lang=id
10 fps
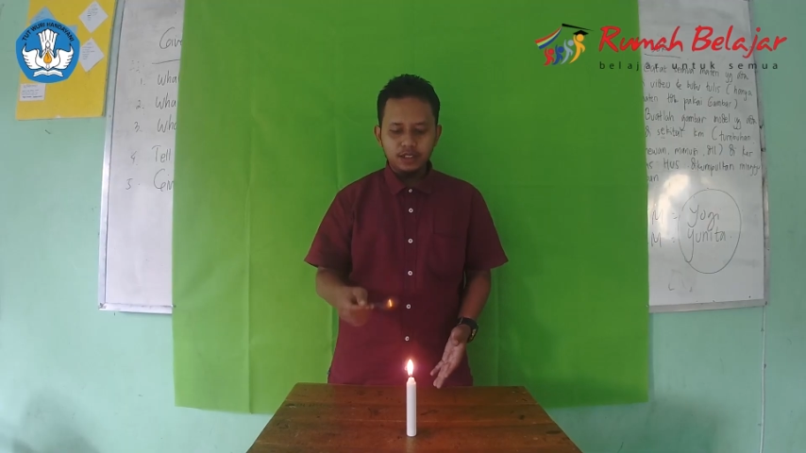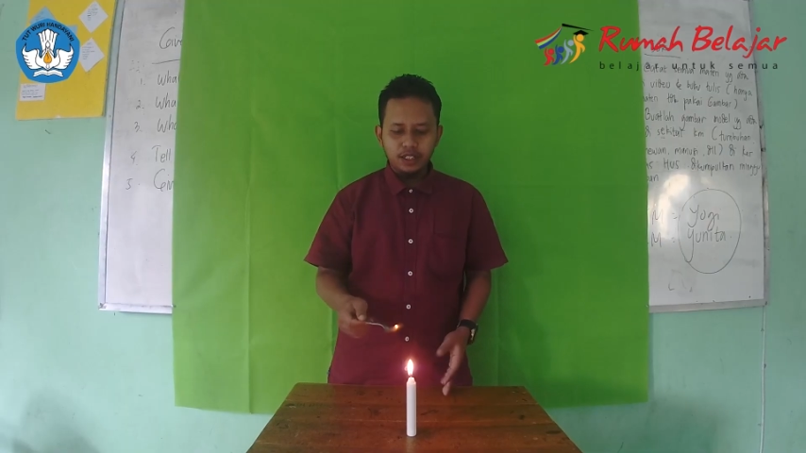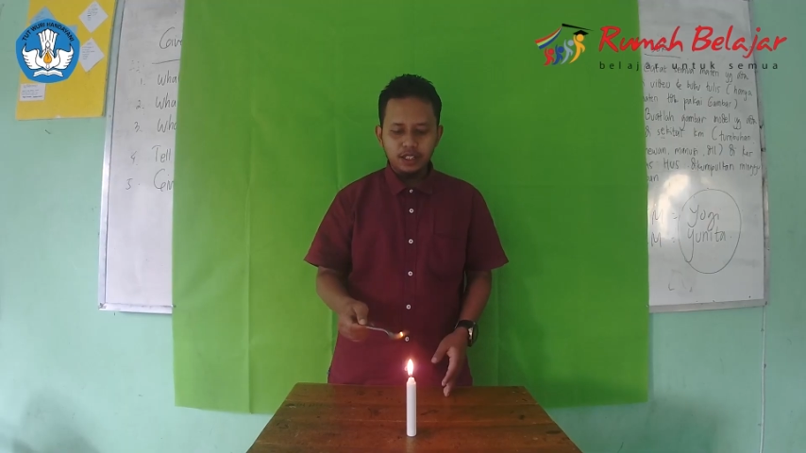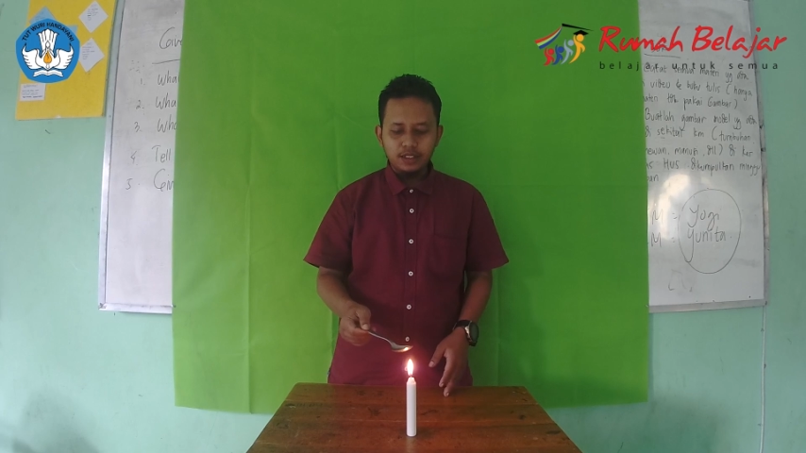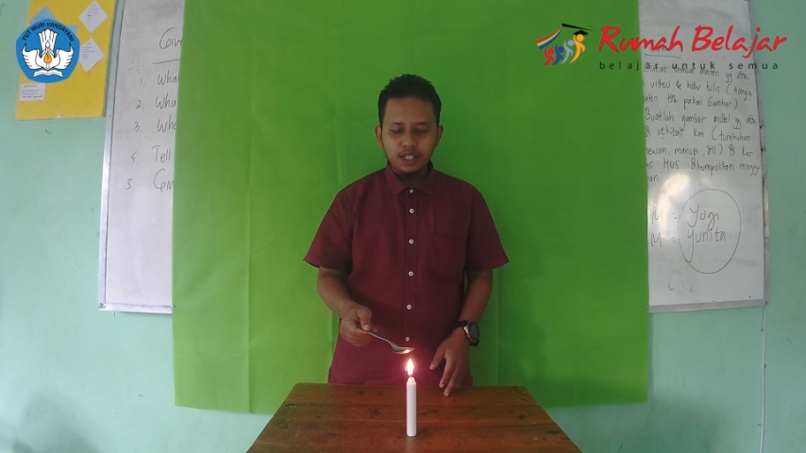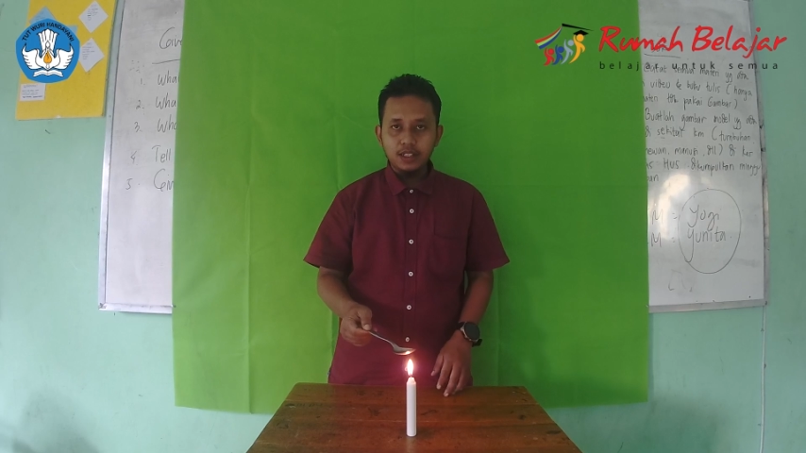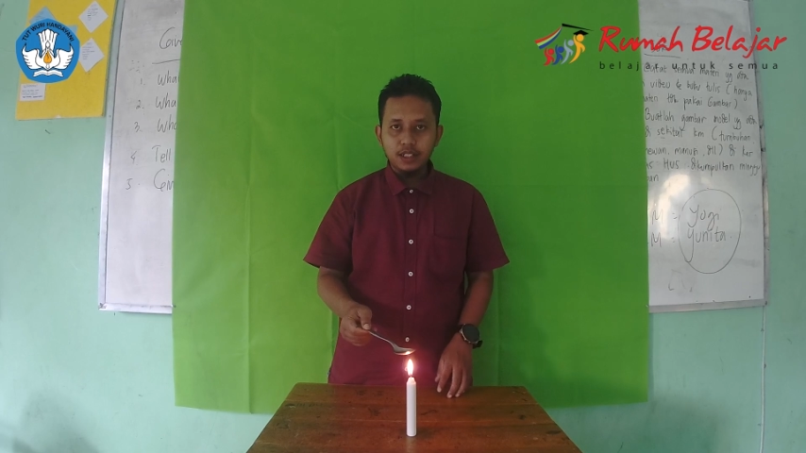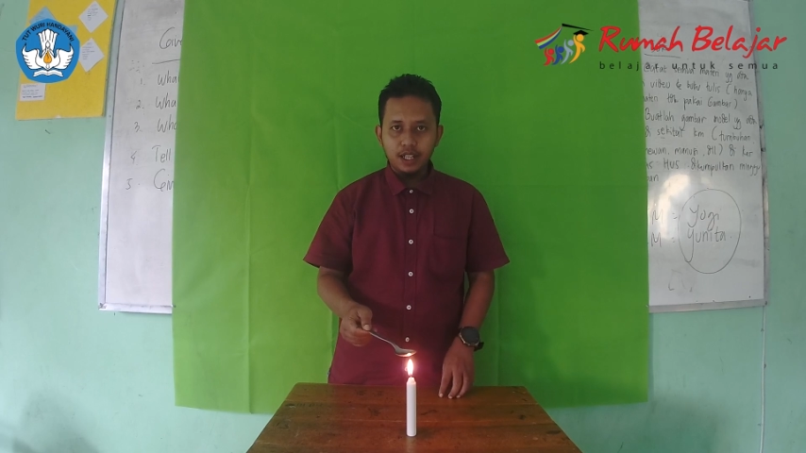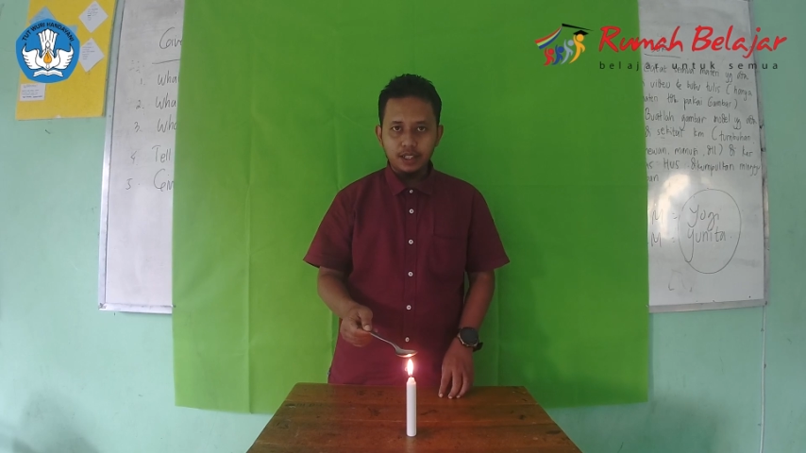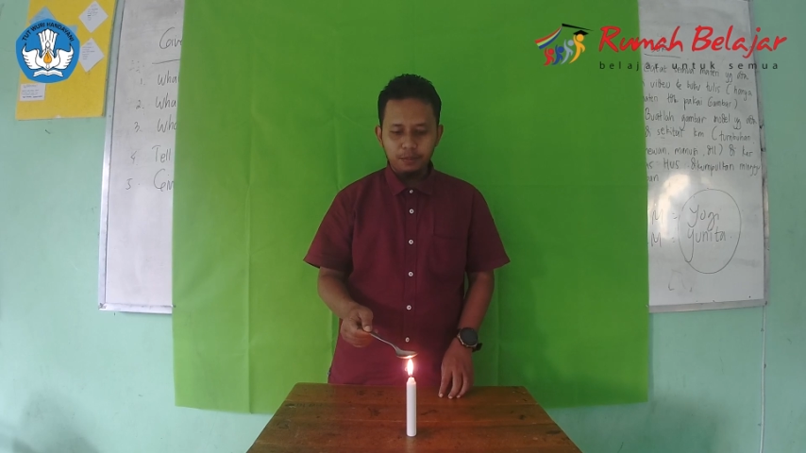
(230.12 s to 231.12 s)
di masa
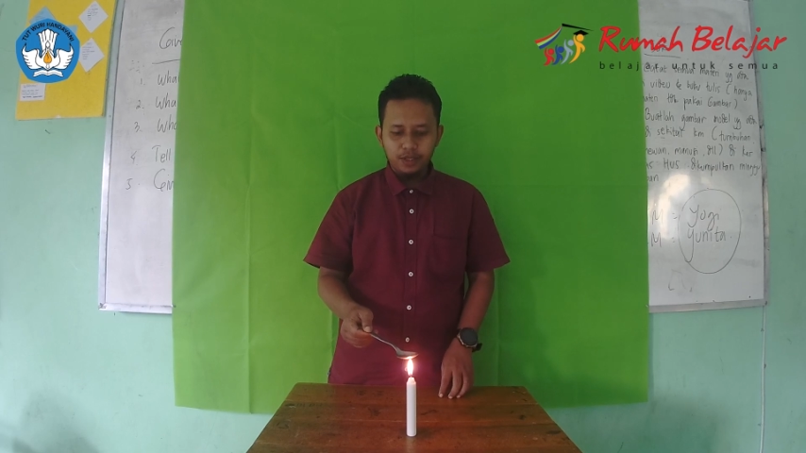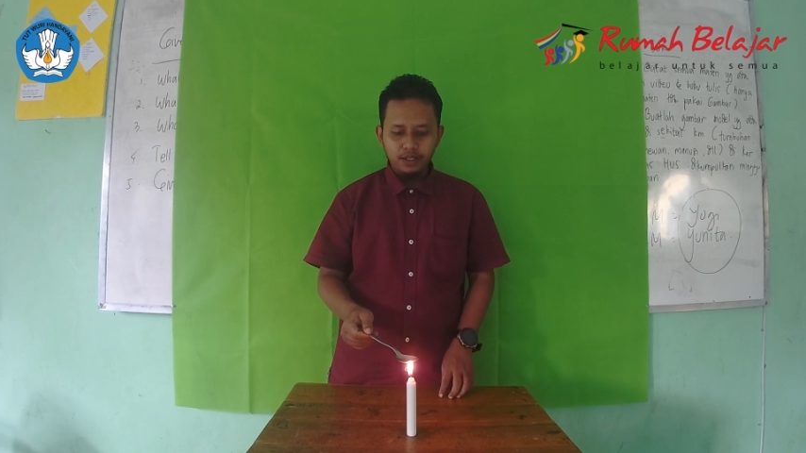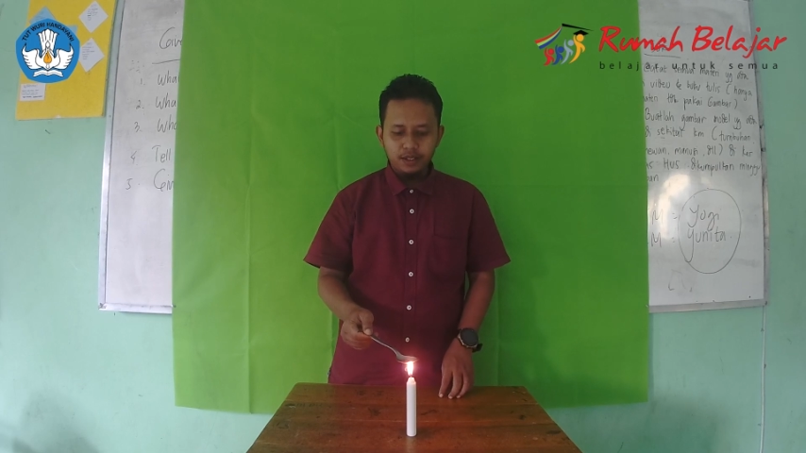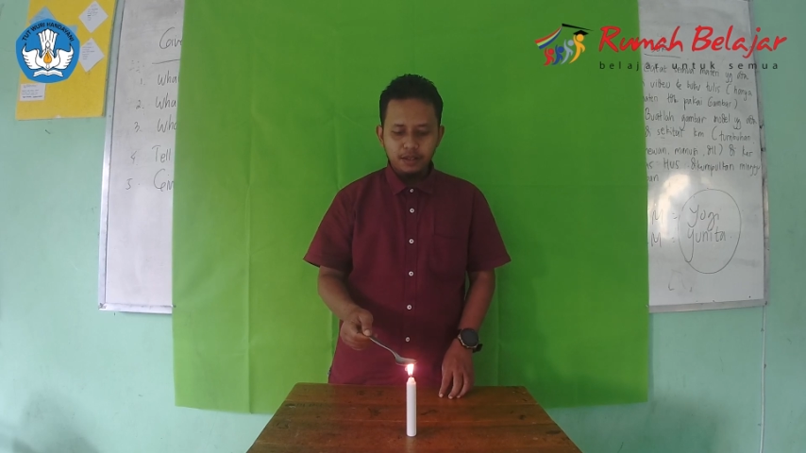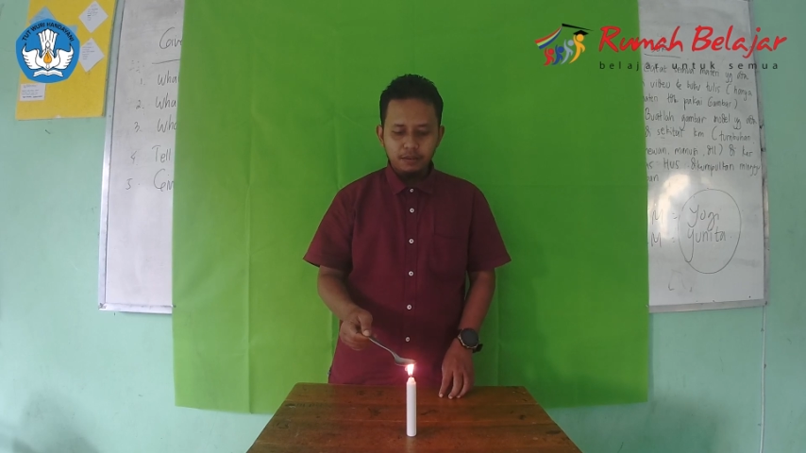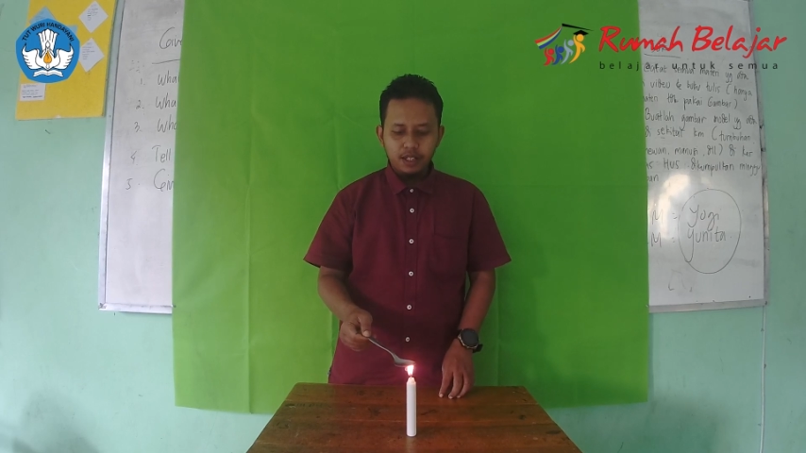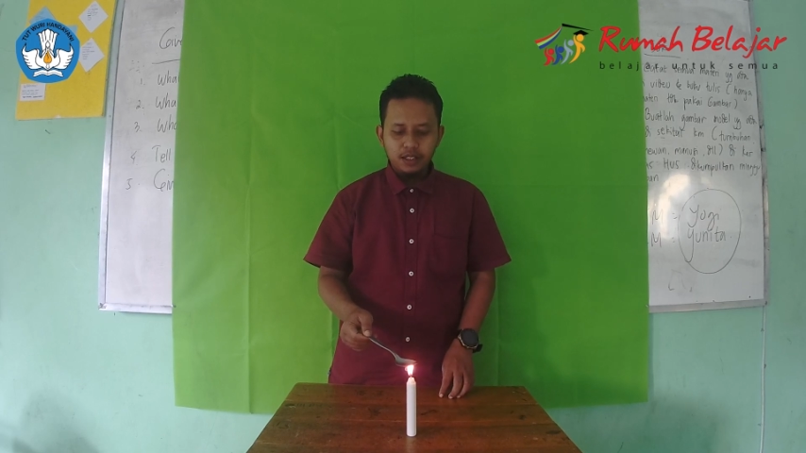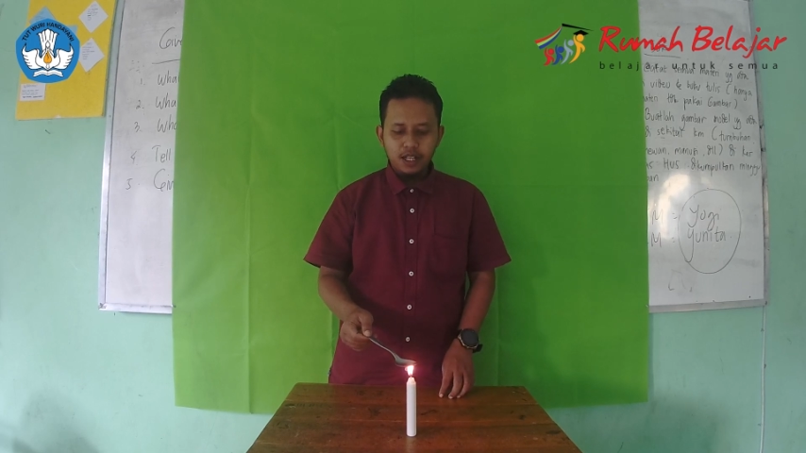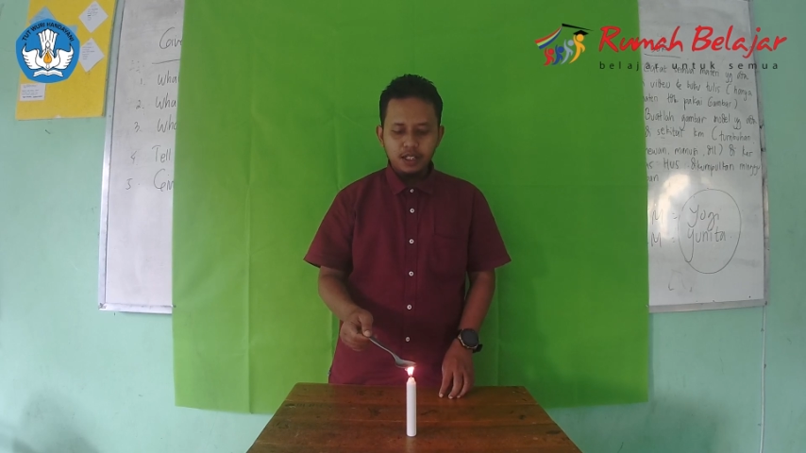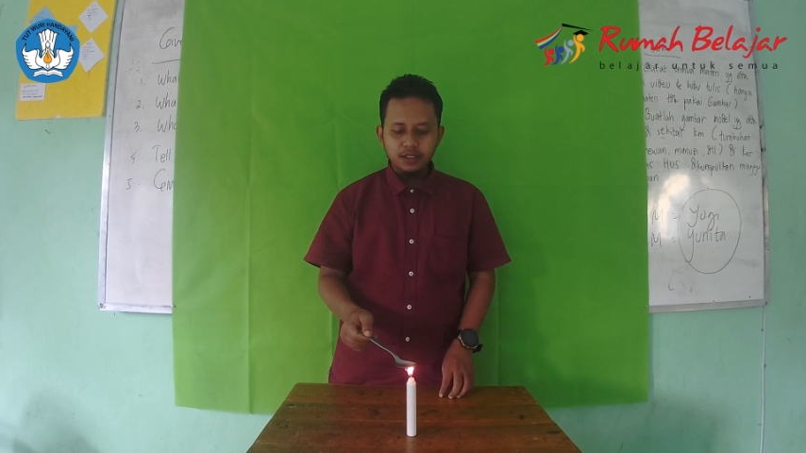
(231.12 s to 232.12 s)
pandemi
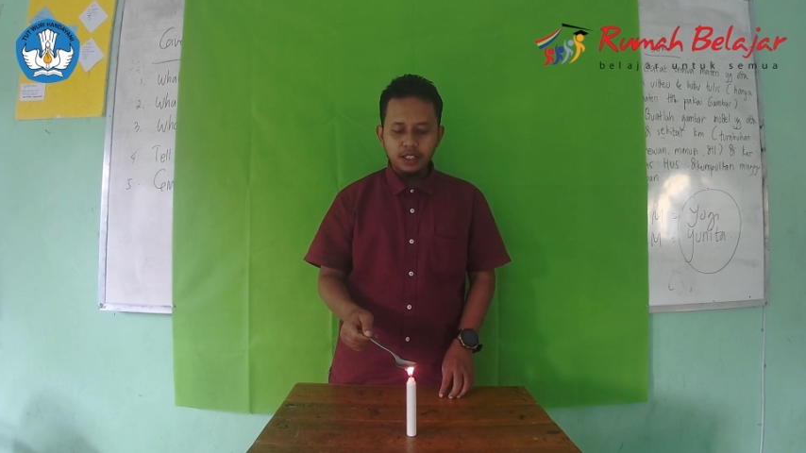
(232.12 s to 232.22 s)
COVID-19